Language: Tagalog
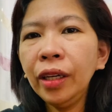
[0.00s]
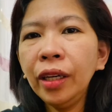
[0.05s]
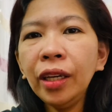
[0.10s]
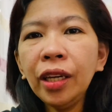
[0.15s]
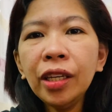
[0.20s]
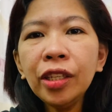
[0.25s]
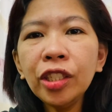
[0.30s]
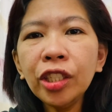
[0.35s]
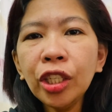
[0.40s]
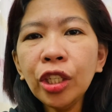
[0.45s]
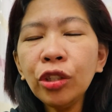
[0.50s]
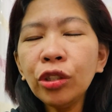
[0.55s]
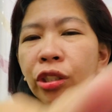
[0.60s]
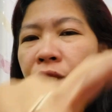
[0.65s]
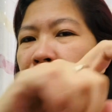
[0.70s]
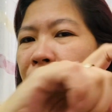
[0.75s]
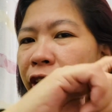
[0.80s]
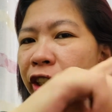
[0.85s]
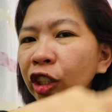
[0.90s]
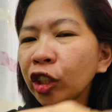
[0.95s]
And, see you sa
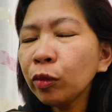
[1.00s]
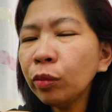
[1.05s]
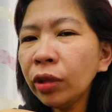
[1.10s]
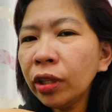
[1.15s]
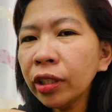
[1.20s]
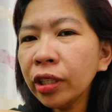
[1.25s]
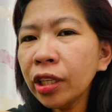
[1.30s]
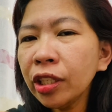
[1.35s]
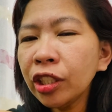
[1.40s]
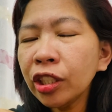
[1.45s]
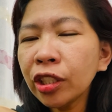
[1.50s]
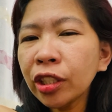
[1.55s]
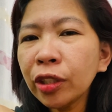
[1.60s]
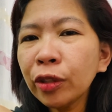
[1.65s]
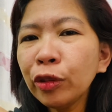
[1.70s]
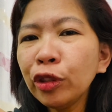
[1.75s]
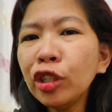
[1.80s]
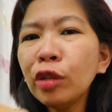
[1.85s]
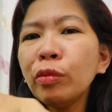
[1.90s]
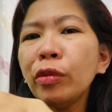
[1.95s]
next vlog. I-share
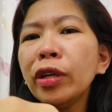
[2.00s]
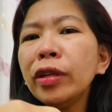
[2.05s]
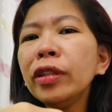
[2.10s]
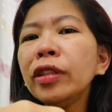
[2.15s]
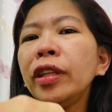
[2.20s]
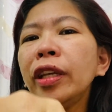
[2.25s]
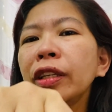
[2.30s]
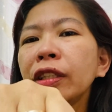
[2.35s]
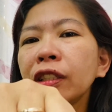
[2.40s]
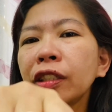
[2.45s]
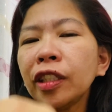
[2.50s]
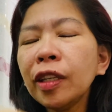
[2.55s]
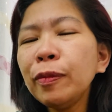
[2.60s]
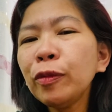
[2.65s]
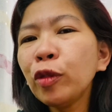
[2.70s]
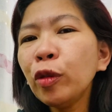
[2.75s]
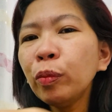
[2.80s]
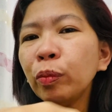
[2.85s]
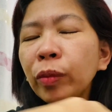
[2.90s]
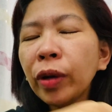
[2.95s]
ko naman next time
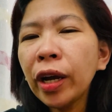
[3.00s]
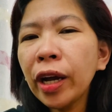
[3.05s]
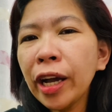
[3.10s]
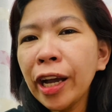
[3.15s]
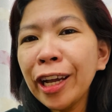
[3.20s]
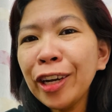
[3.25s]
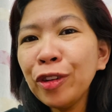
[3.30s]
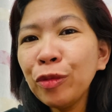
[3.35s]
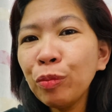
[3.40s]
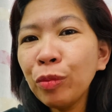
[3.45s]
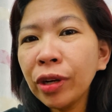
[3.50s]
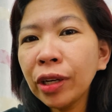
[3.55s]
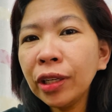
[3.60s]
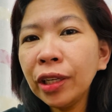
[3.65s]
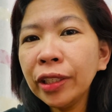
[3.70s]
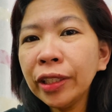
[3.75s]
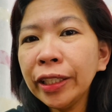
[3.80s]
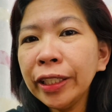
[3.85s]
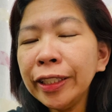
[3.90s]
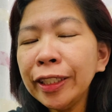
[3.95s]
kung paano
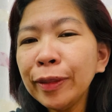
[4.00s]
maglagay